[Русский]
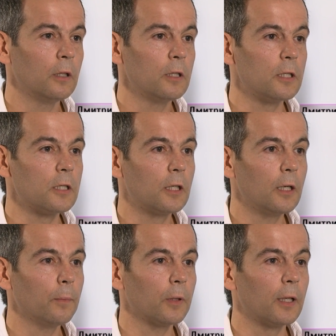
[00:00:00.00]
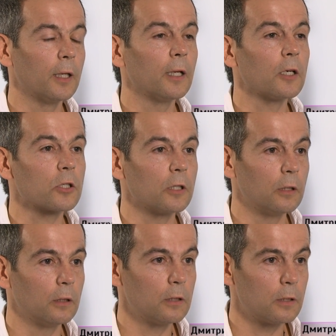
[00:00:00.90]
система для
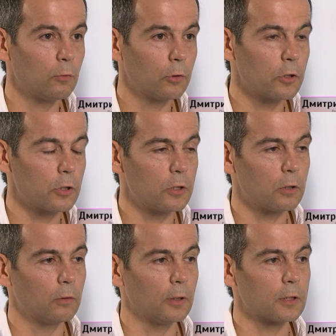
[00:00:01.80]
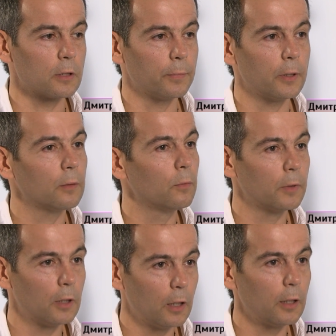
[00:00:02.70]
нашей сегодняшней ситуации. Поэтому
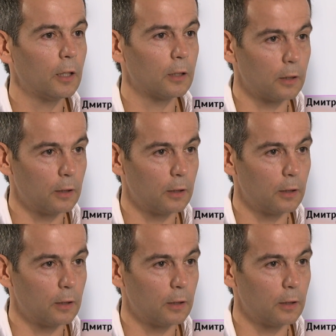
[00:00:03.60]
мы далеки от